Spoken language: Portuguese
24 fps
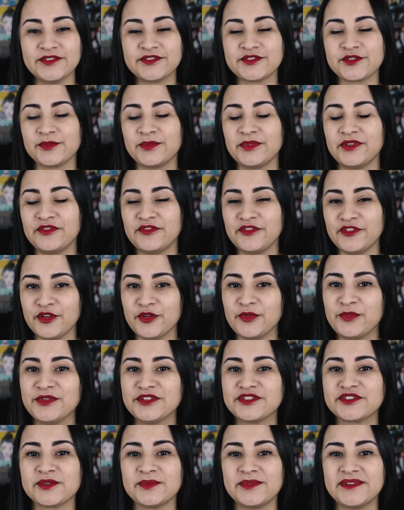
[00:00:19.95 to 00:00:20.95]
sobre
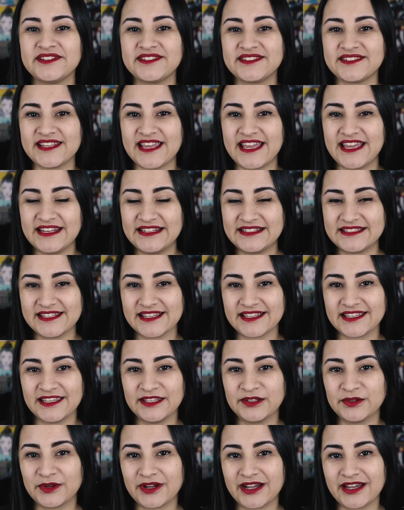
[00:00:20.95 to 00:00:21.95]
filmes, sobre séries
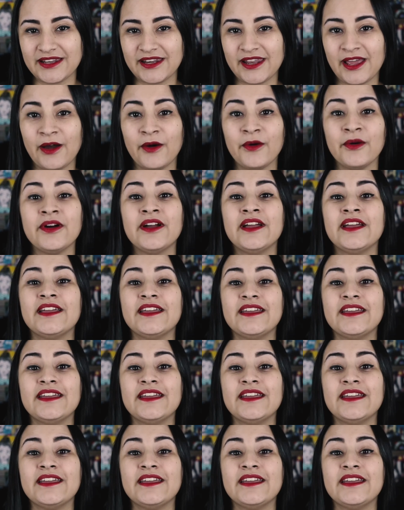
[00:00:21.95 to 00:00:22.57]
aqui no canal.